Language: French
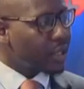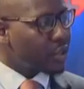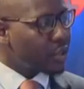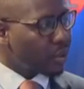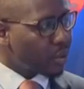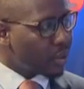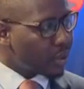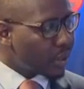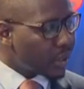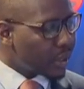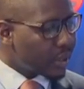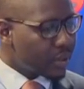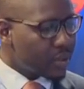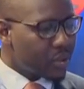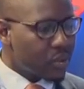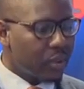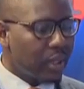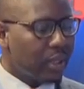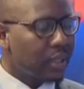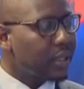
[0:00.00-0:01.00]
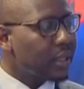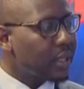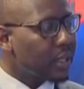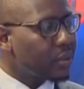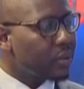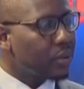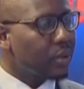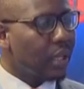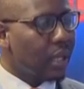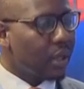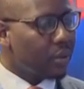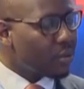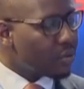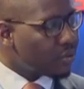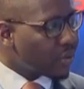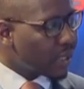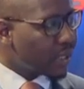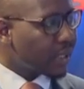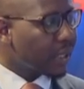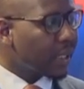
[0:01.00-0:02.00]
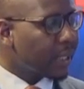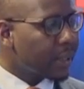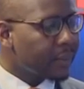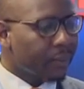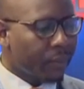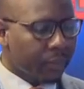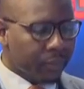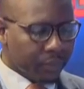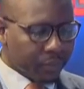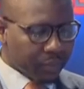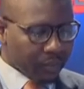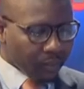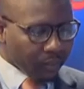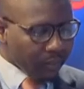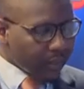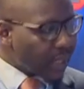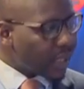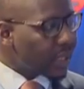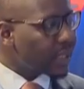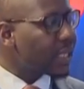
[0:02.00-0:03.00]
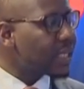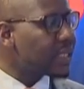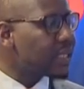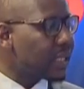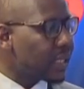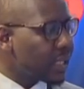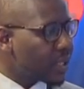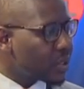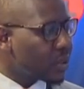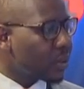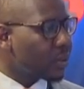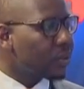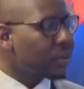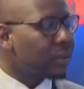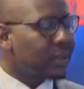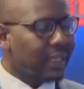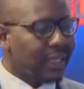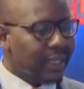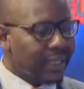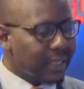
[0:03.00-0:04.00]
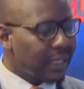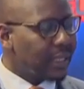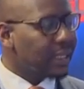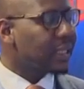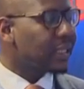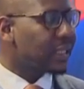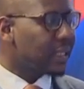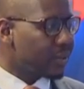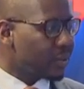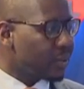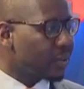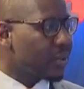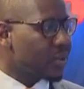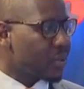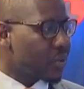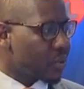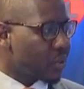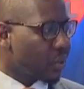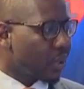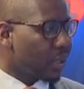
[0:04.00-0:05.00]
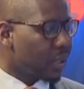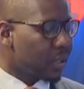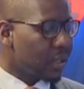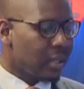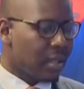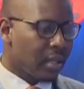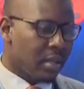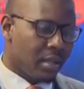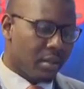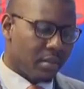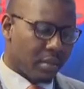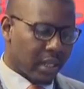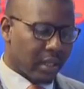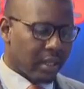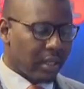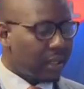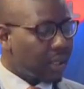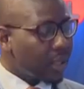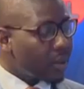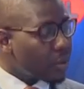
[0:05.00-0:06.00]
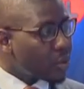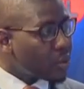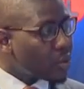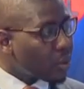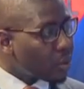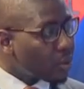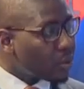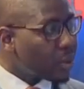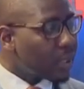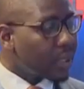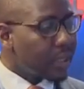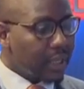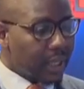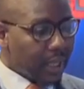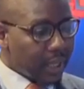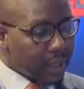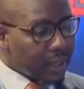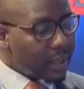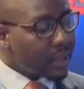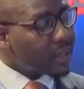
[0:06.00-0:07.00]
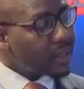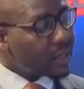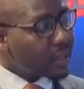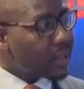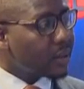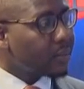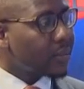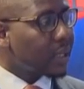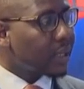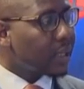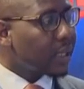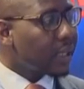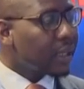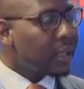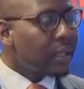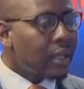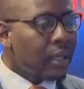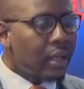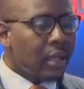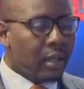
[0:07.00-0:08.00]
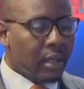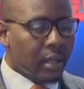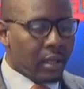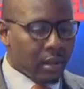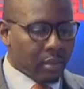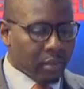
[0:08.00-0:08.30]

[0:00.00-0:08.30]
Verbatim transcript: arsenal juridique qui soit de nature à gouverner les élections de quelque nature que ce soit. Maintenant, aujourd'hui, il y a lieu de se demander